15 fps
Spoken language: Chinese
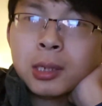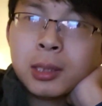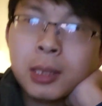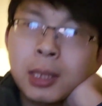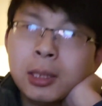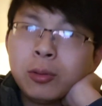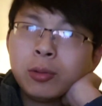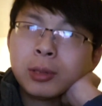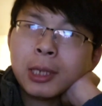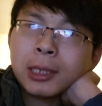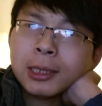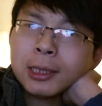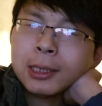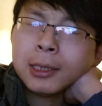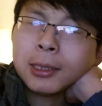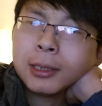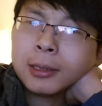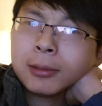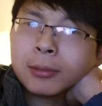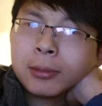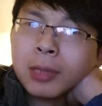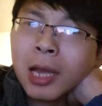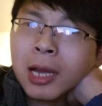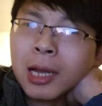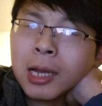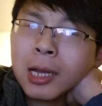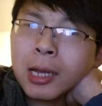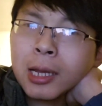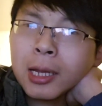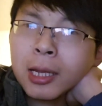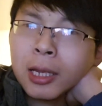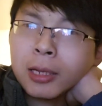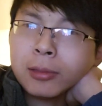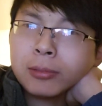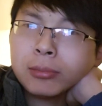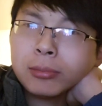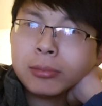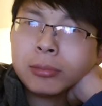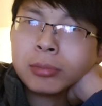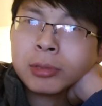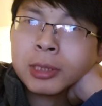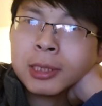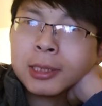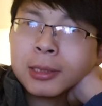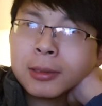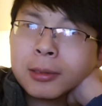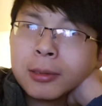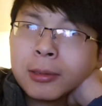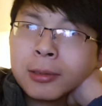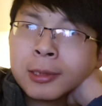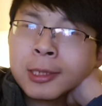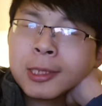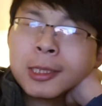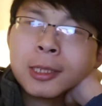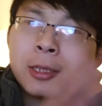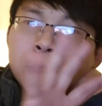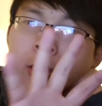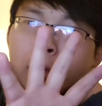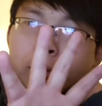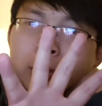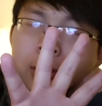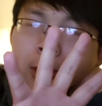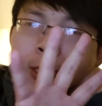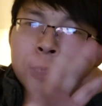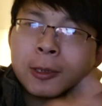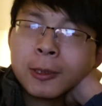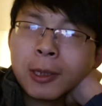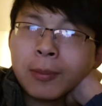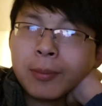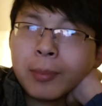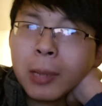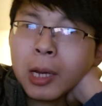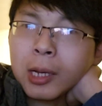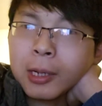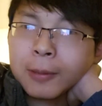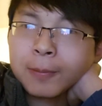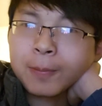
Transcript: 离洛杉矶大概。四个小时车程吧。